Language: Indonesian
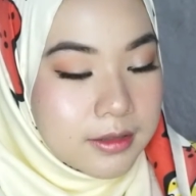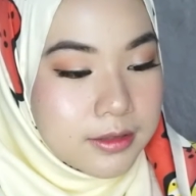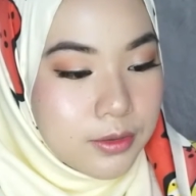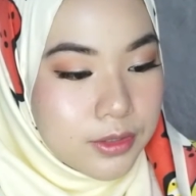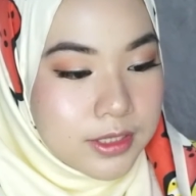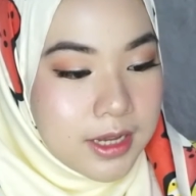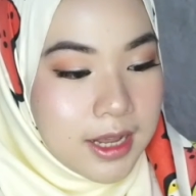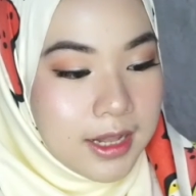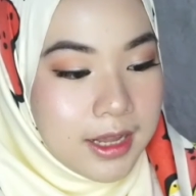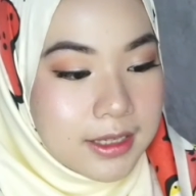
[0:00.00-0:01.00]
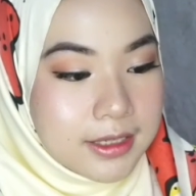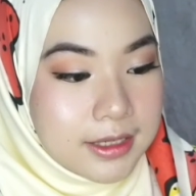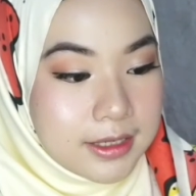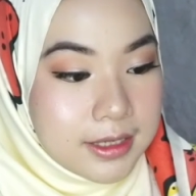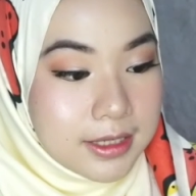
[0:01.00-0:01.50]
Terus kalian
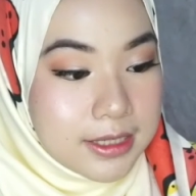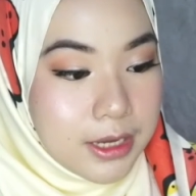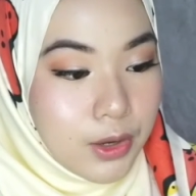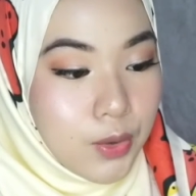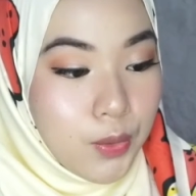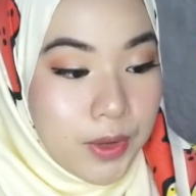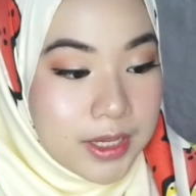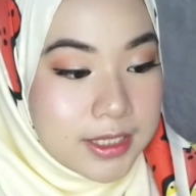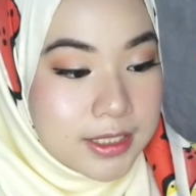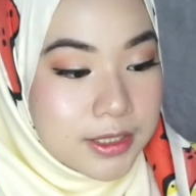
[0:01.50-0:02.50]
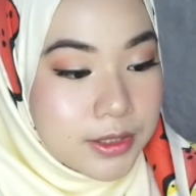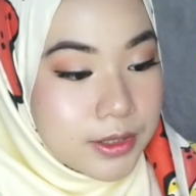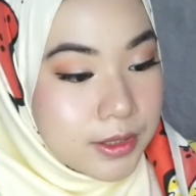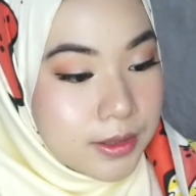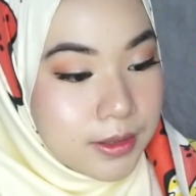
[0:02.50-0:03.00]
ketik
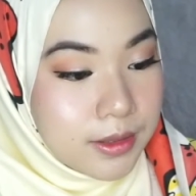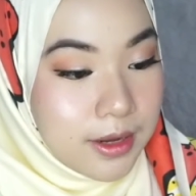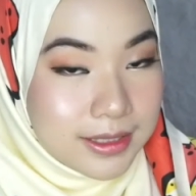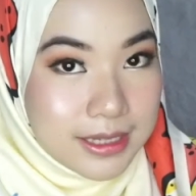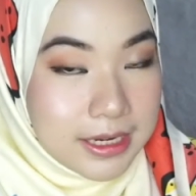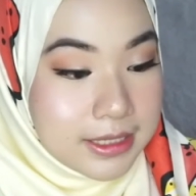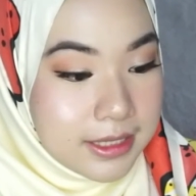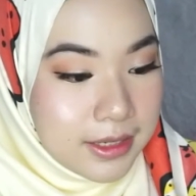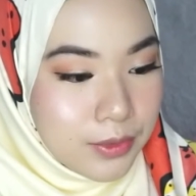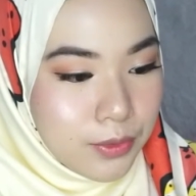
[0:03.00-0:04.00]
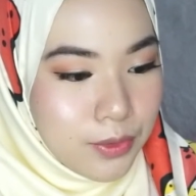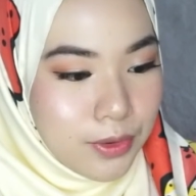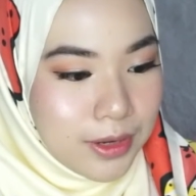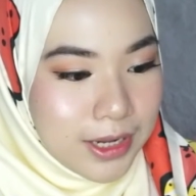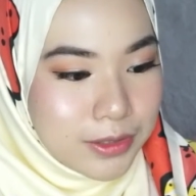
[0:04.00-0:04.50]
quiz.id tuh
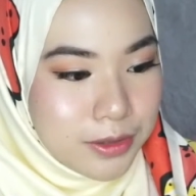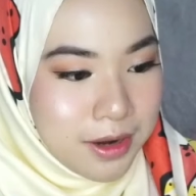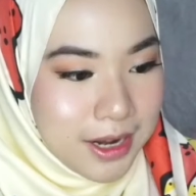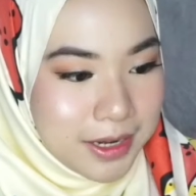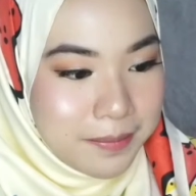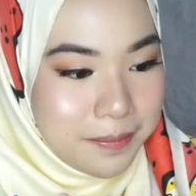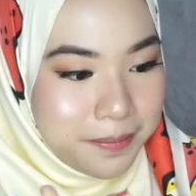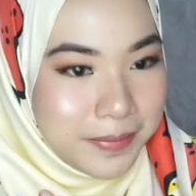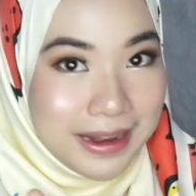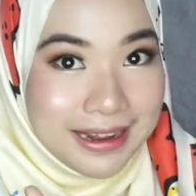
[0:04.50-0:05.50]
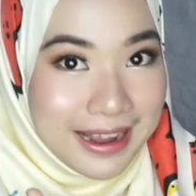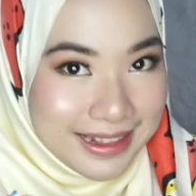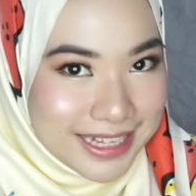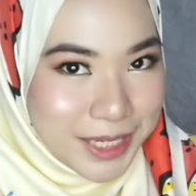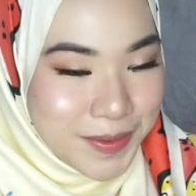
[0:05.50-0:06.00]
langsung kan di paling
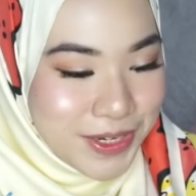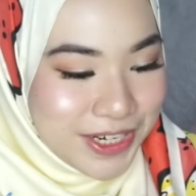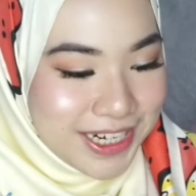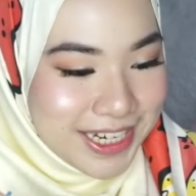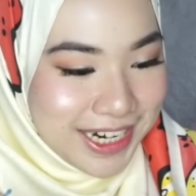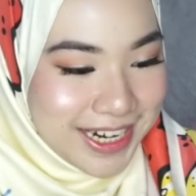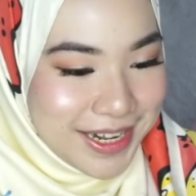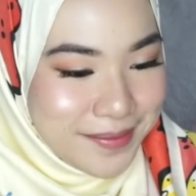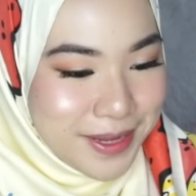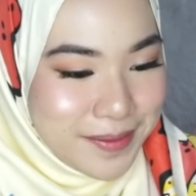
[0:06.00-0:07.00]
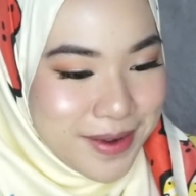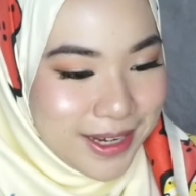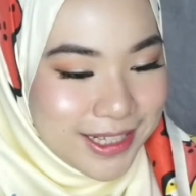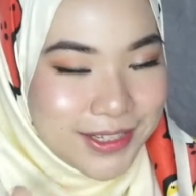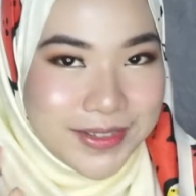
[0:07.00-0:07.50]
atas rencananya kalian the best banget
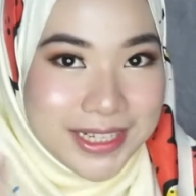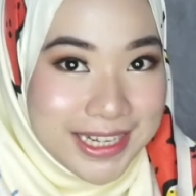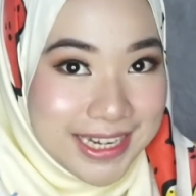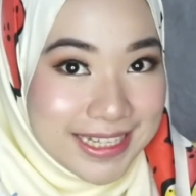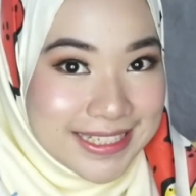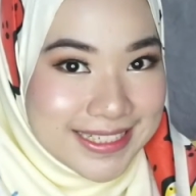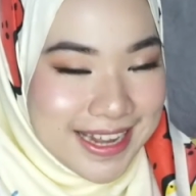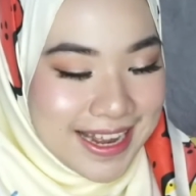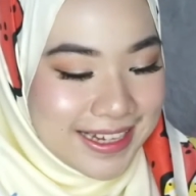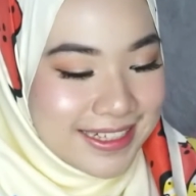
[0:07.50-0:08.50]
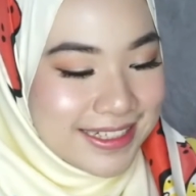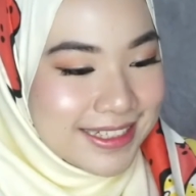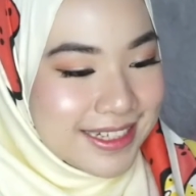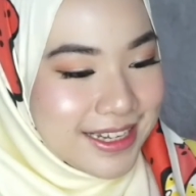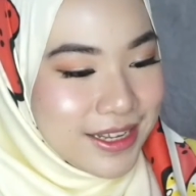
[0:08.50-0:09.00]
langsung klik install.
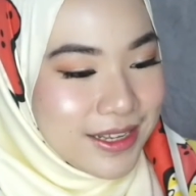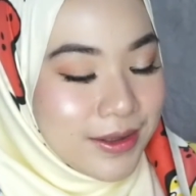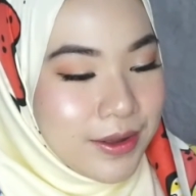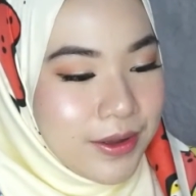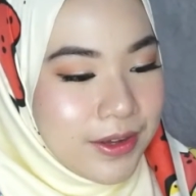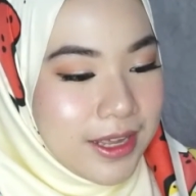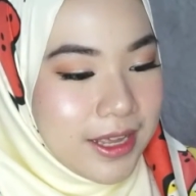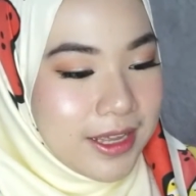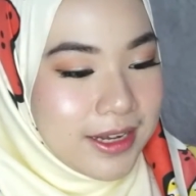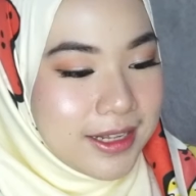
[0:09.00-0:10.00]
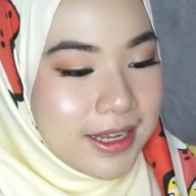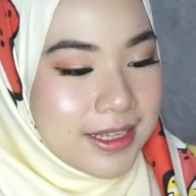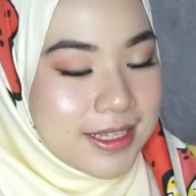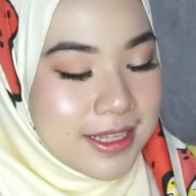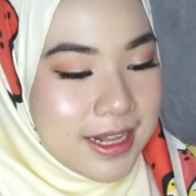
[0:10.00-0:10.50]
Oke, okay, klik
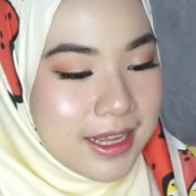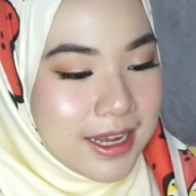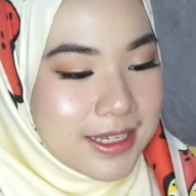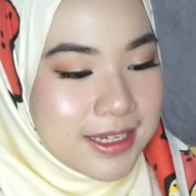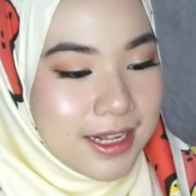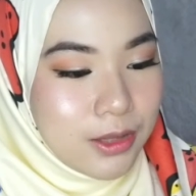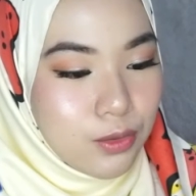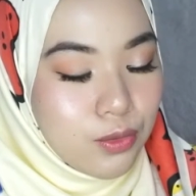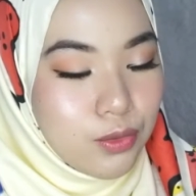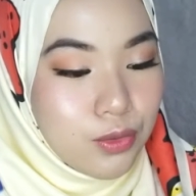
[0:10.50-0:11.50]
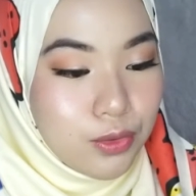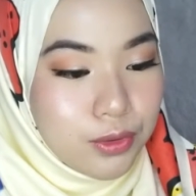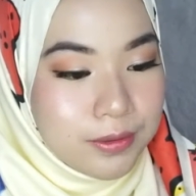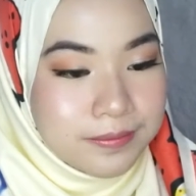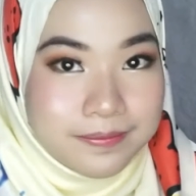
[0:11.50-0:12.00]
install guys. Kalian tunggu dulu.